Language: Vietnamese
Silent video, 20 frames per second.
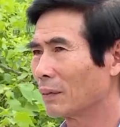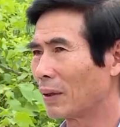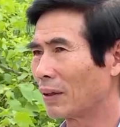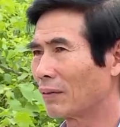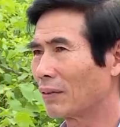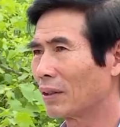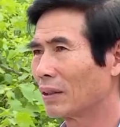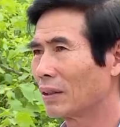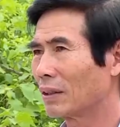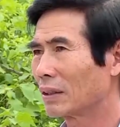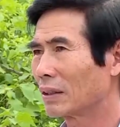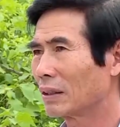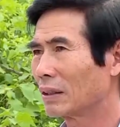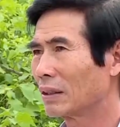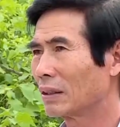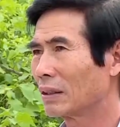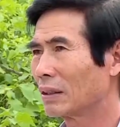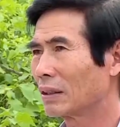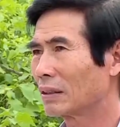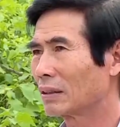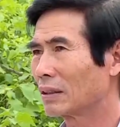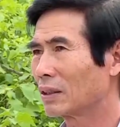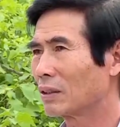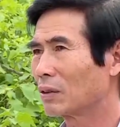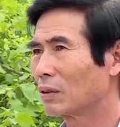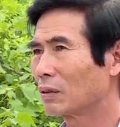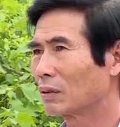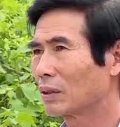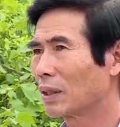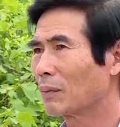bởi vì là cái trình
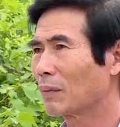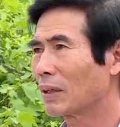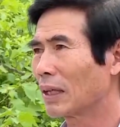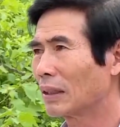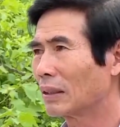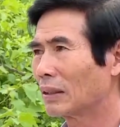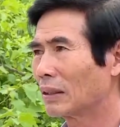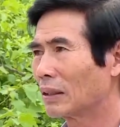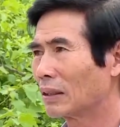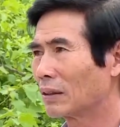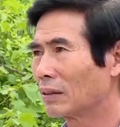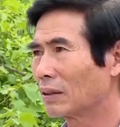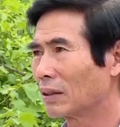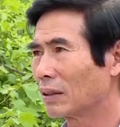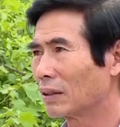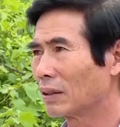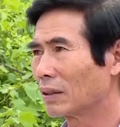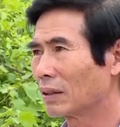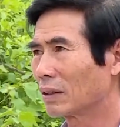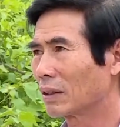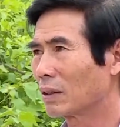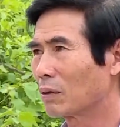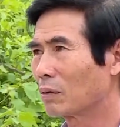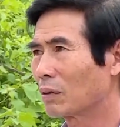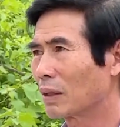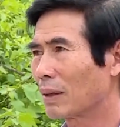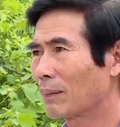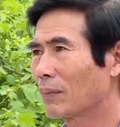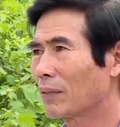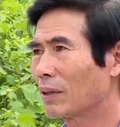độ thâm canh thì có thể là người ta
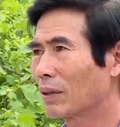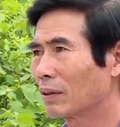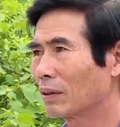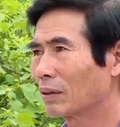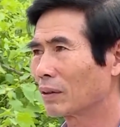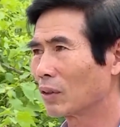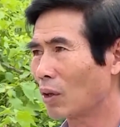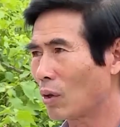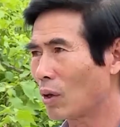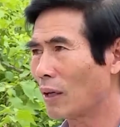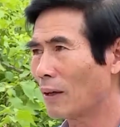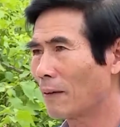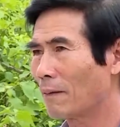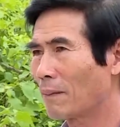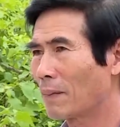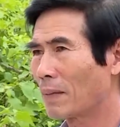không nắm được rõ